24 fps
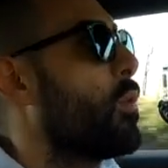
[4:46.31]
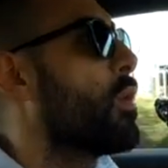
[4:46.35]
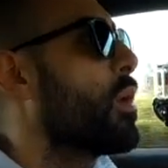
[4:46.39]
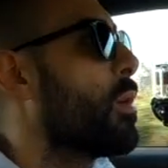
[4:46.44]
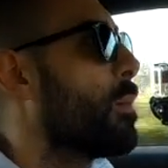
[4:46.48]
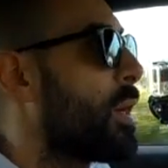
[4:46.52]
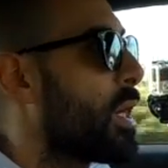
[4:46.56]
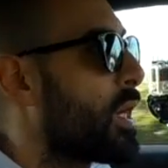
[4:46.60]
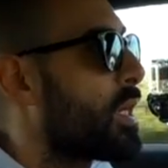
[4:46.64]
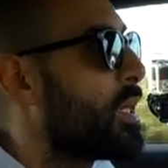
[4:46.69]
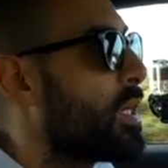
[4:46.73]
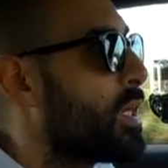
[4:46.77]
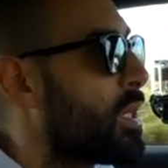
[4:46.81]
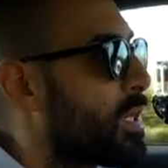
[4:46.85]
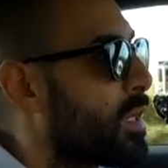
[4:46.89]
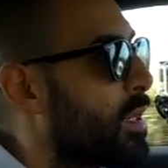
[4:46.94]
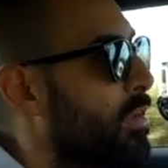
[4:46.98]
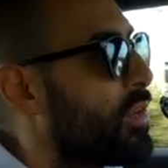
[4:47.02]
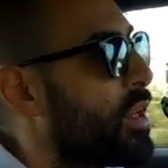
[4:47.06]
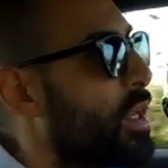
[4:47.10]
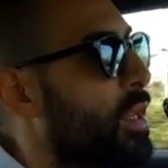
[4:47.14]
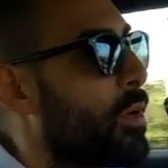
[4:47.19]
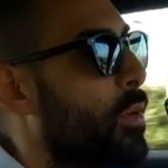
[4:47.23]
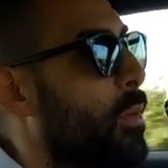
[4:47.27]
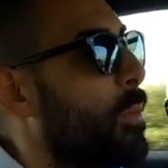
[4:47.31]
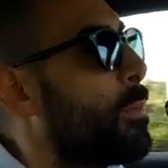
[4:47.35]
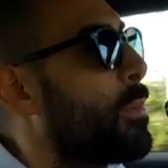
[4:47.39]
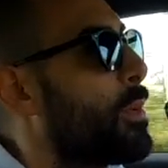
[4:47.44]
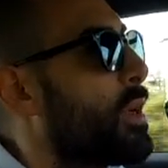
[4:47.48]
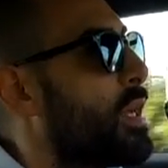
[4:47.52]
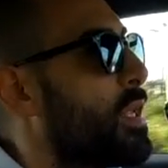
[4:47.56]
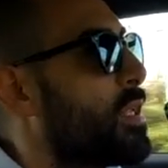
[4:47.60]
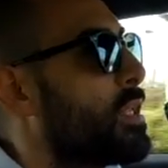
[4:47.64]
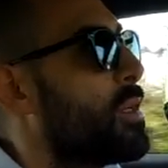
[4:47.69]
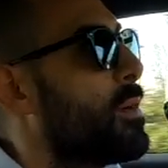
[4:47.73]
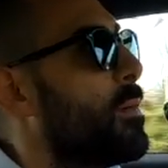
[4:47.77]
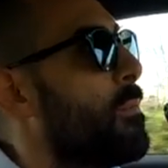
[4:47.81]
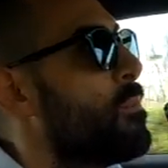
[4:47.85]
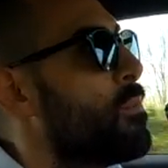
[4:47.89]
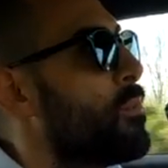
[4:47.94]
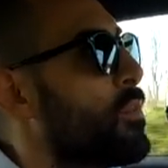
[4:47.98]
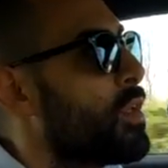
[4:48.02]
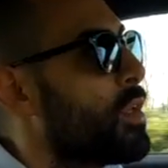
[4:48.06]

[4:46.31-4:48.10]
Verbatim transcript: una macchina che viene comprata